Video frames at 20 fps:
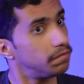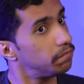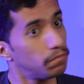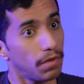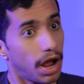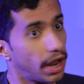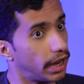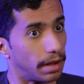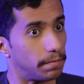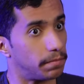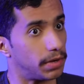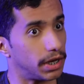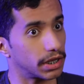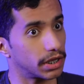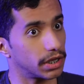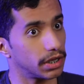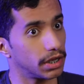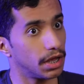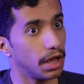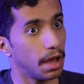ما
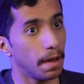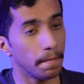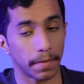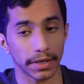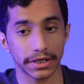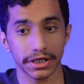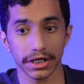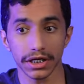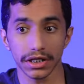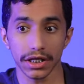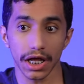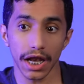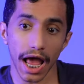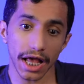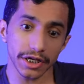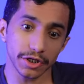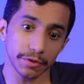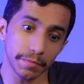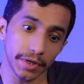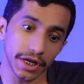يملك بس انت
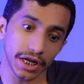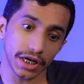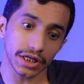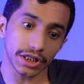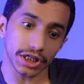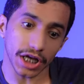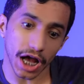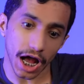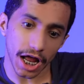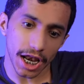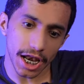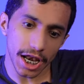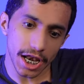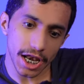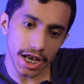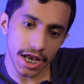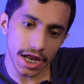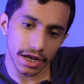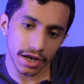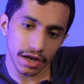لازم انك
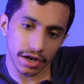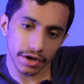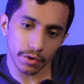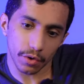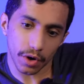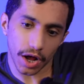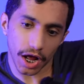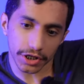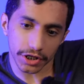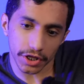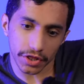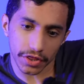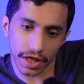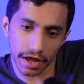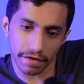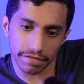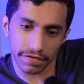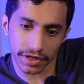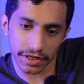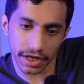تقلل النقاط
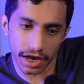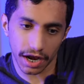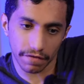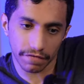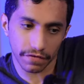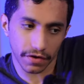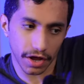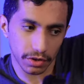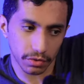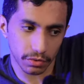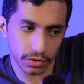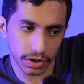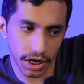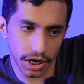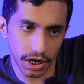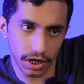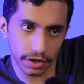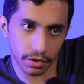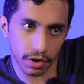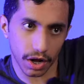الضعف لدى الافراد
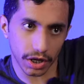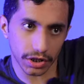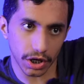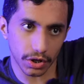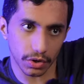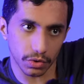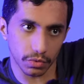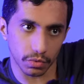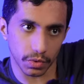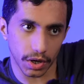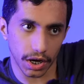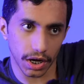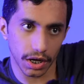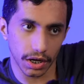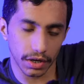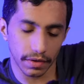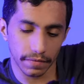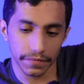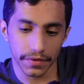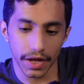وتطلع نقاط القوه
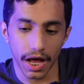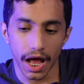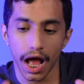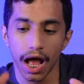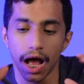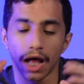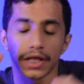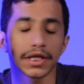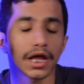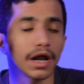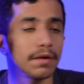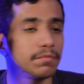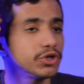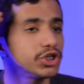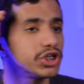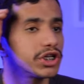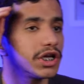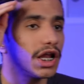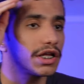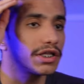صحيح ترى
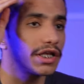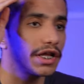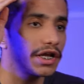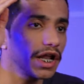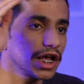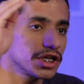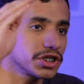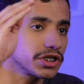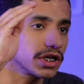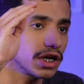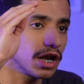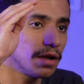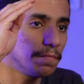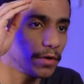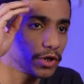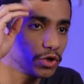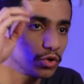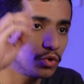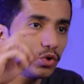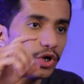مشكله النصر
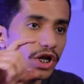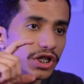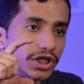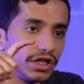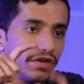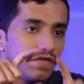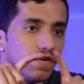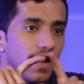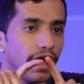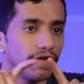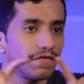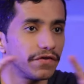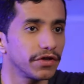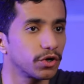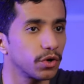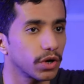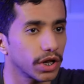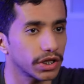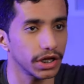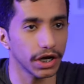لما تقول الدفاع في
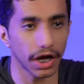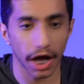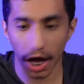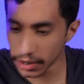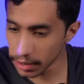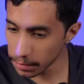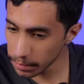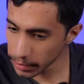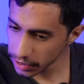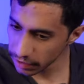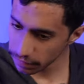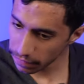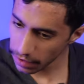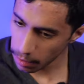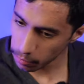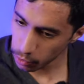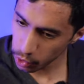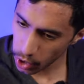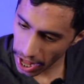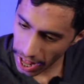كره القدم
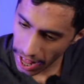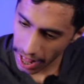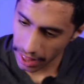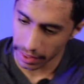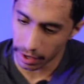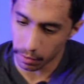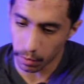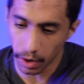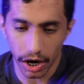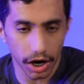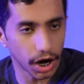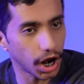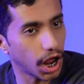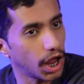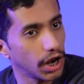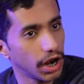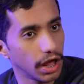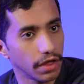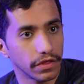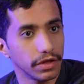الدفاع مو هذا
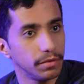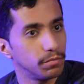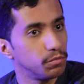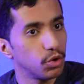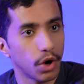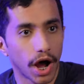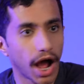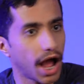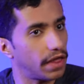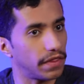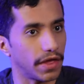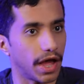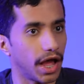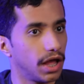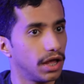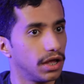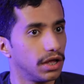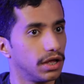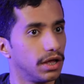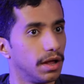والله العظيم مو هذا
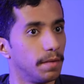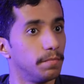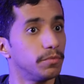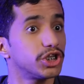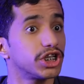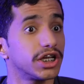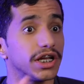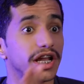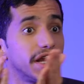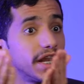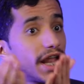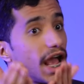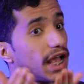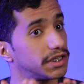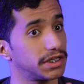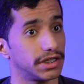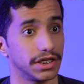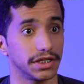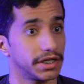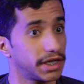المشكله
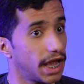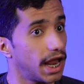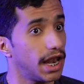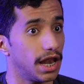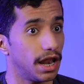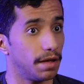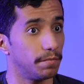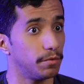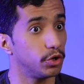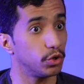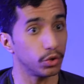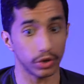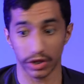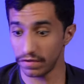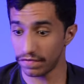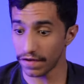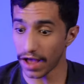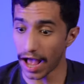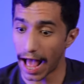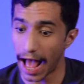الناس تتكلم انه
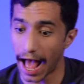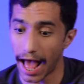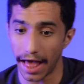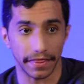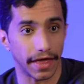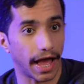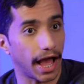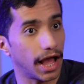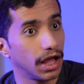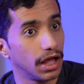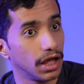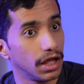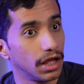الدفاع هذا